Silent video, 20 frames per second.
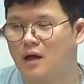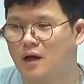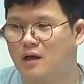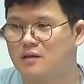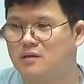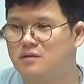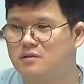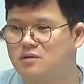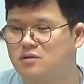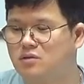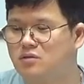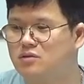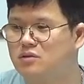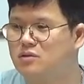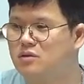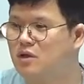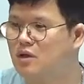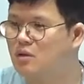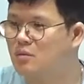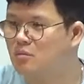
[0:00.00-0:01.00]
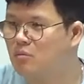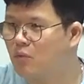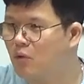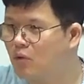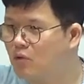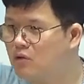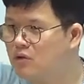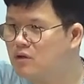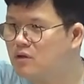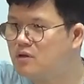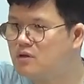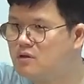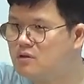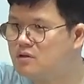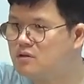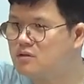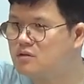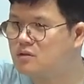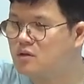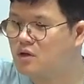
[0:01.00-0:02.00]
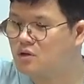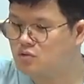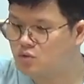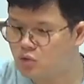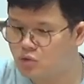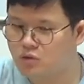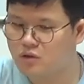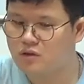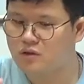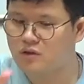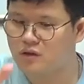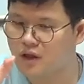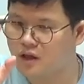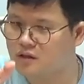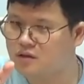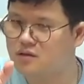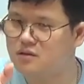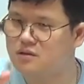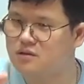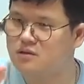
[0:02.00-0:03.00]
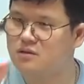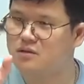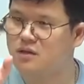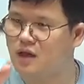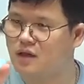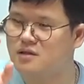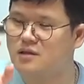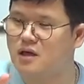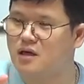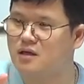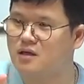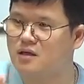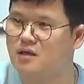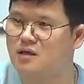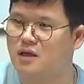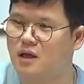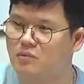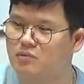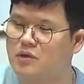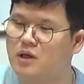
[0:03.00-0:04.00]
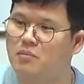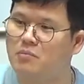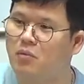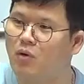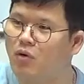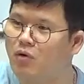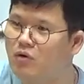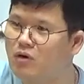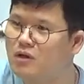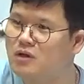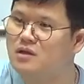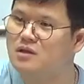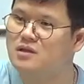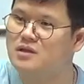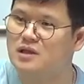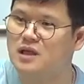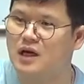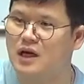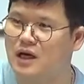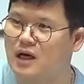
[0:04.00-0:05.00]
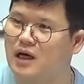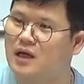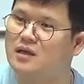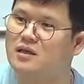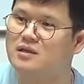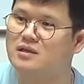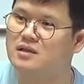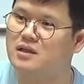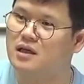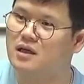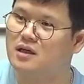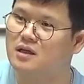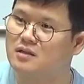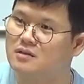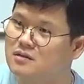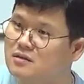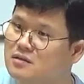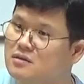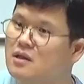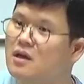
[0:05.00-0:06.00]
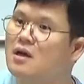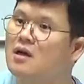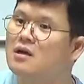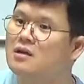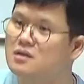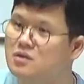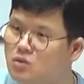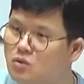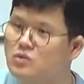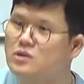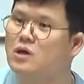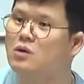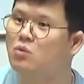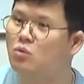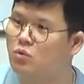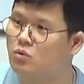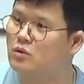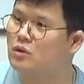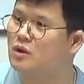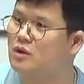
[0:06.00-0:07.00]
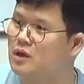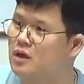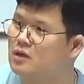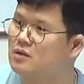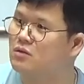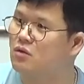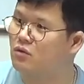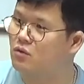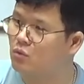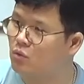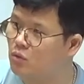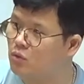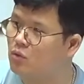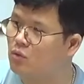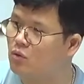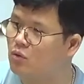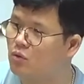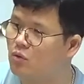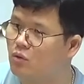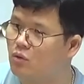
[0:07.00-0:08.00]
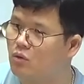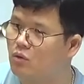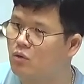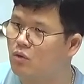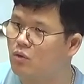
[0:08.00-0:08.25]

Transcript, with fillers: 아니 그거는 멀리 있는 그러니까 소리를 내는 그 대상이 나보다 멀리 있느냐 가까이 있느냐는 크고 작고 얘기하는 거고